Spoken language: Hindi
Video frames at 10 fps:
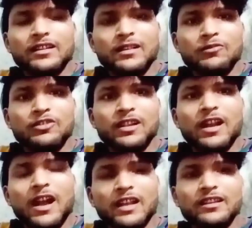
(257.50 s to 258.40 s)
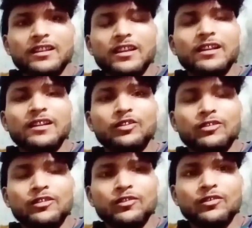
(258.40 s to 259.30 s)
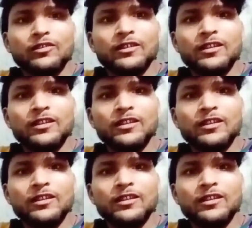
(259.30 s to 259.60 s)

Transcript: ये मुझे गाली दे रहे हैं दोस्तों